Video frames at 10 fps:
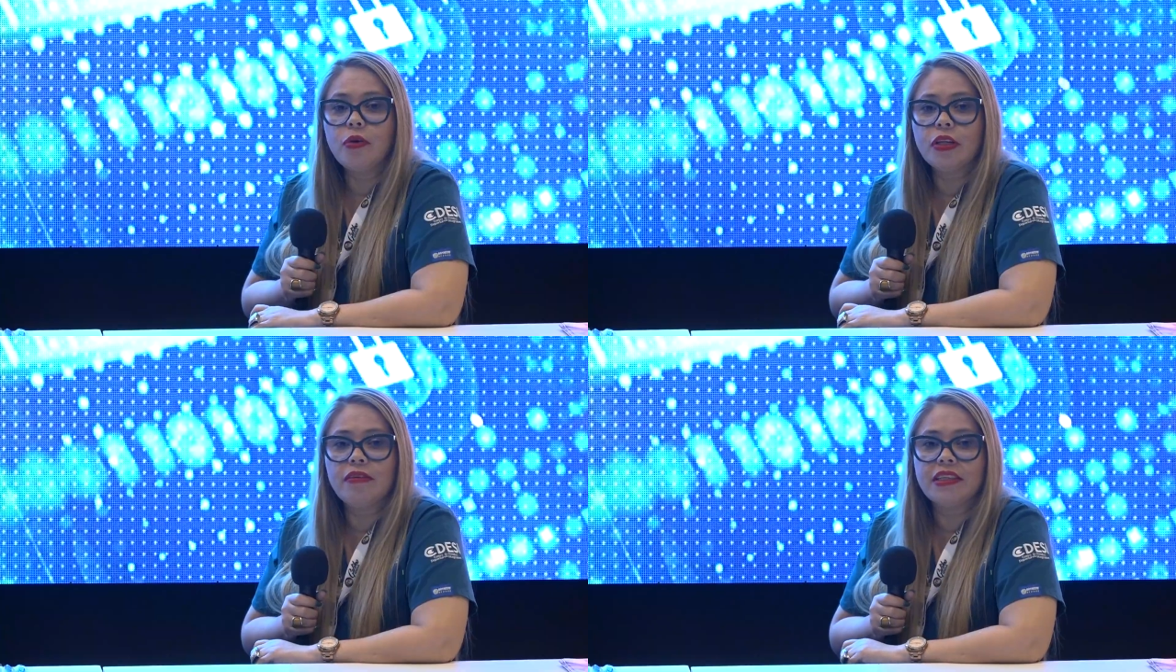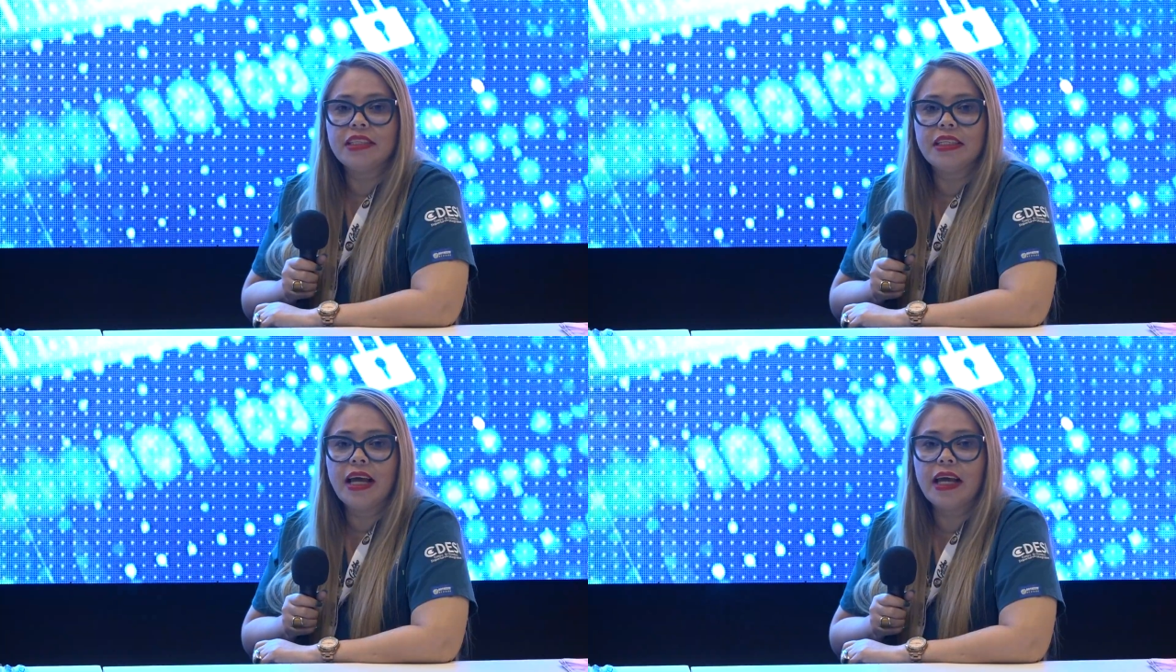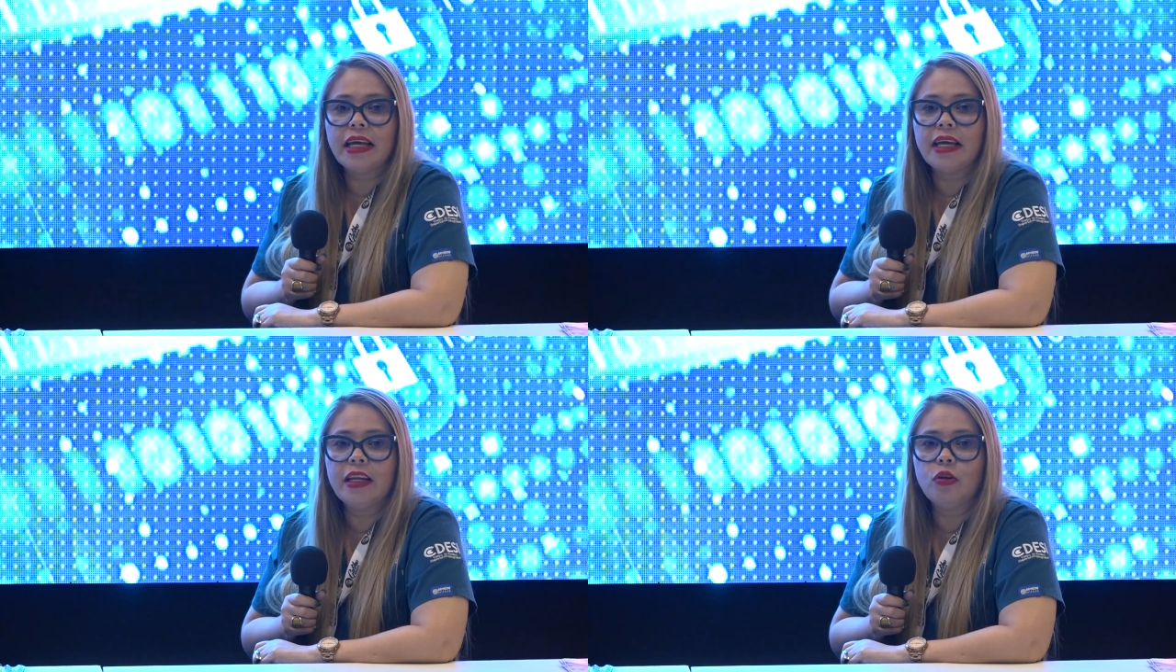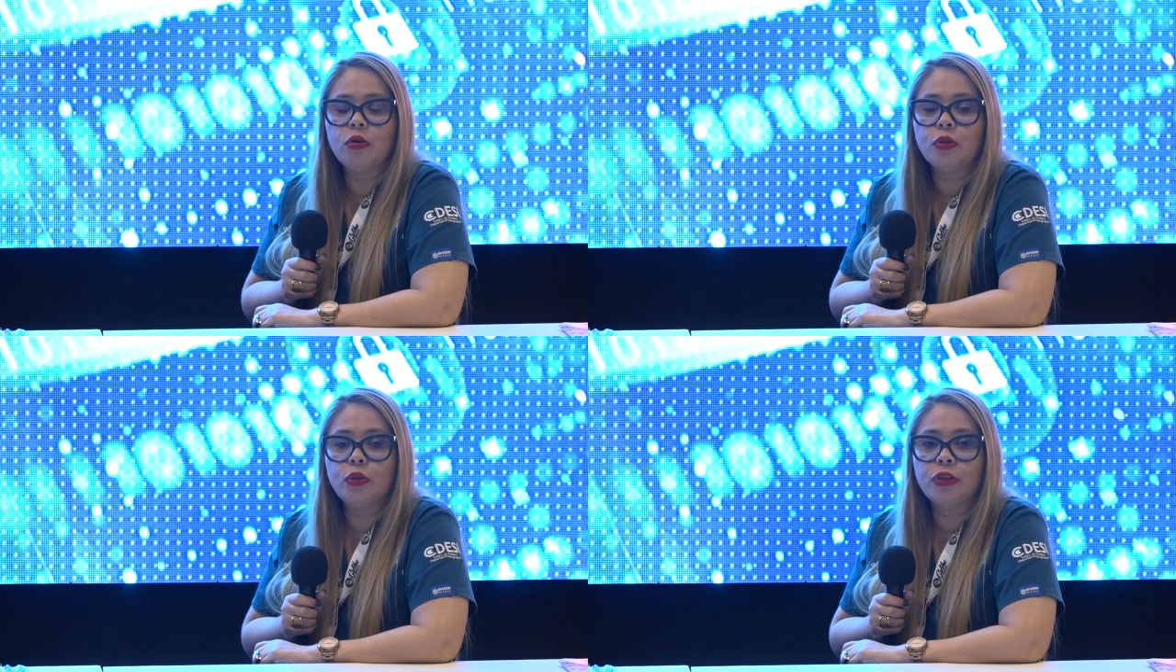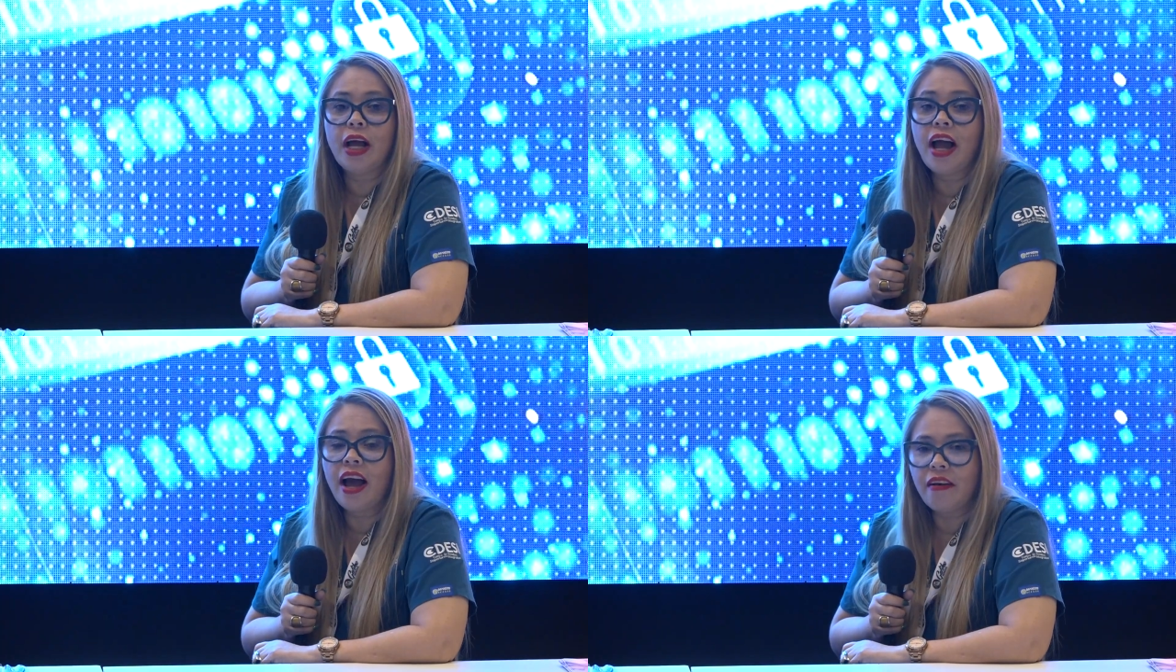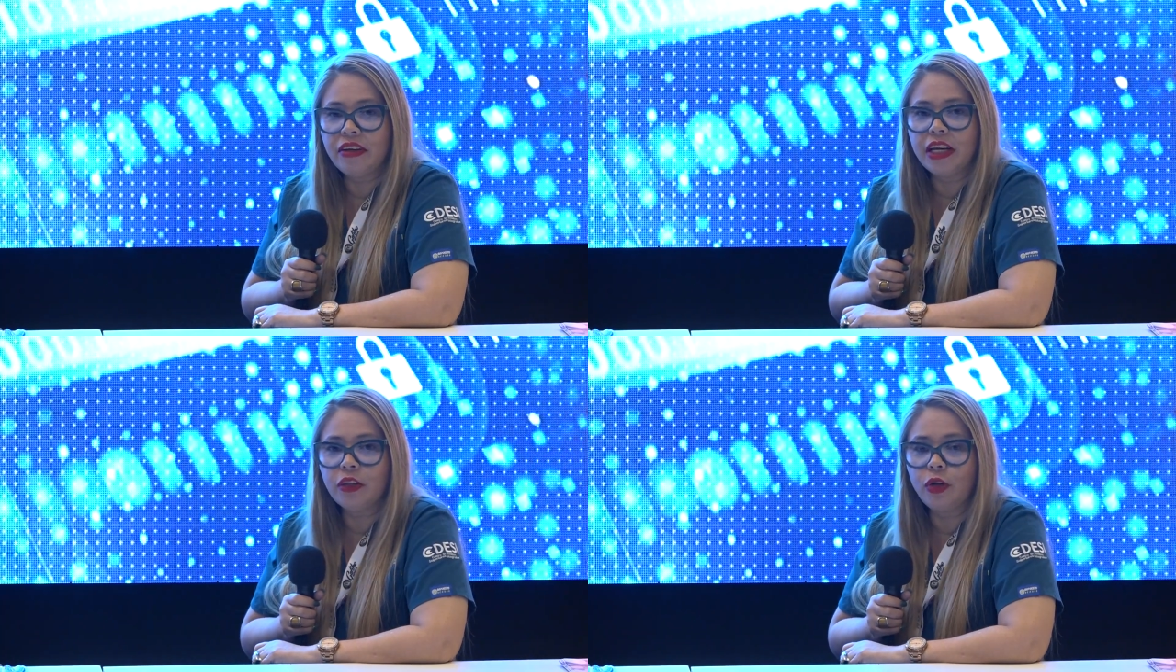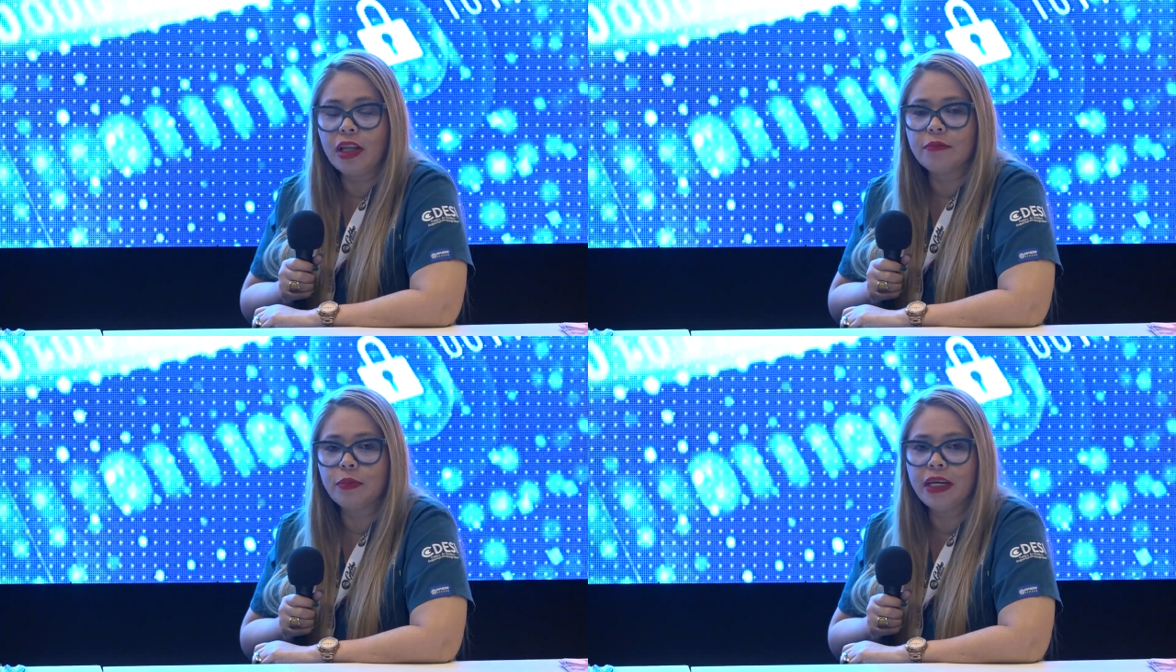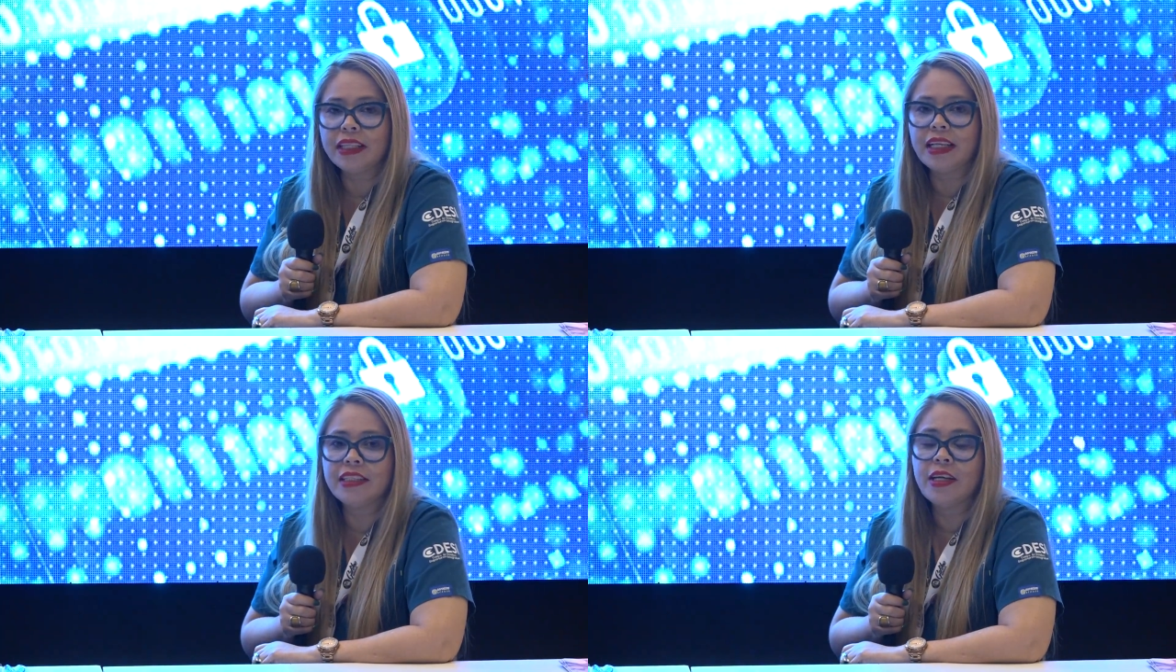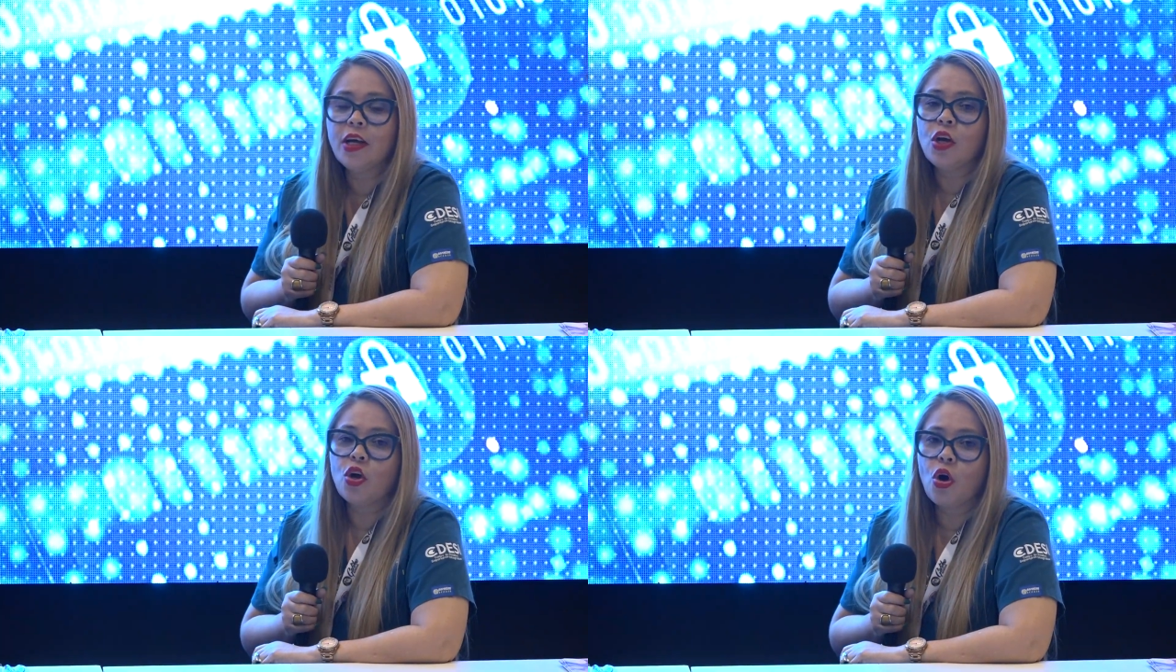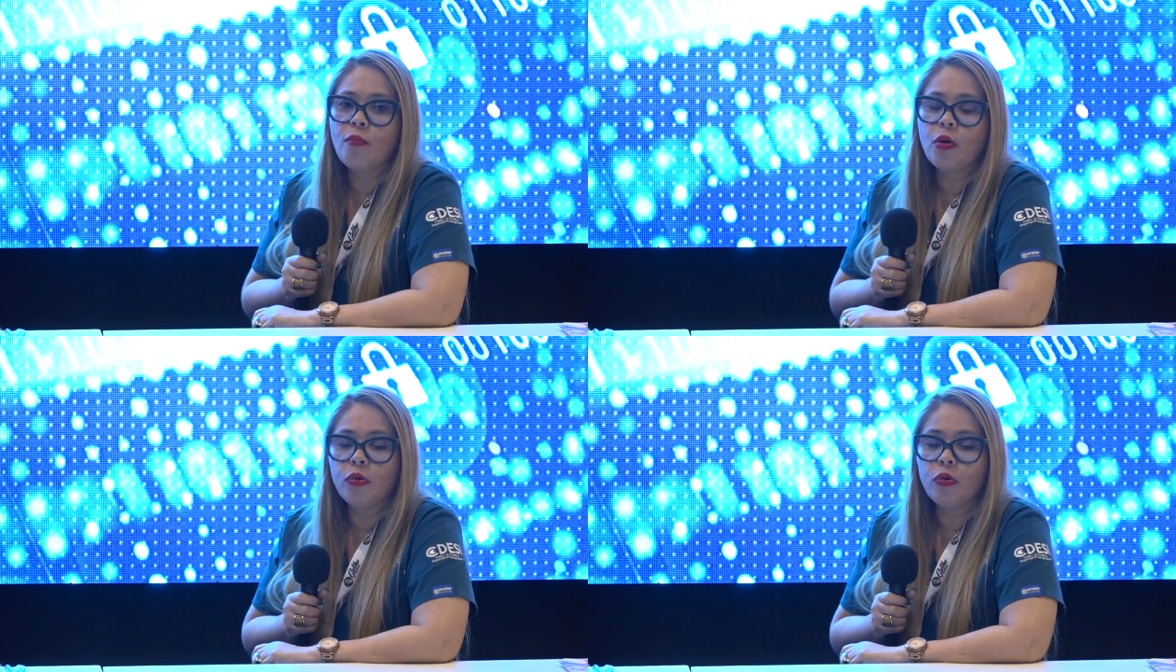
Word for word: universidad que nos ha abierto las puertas como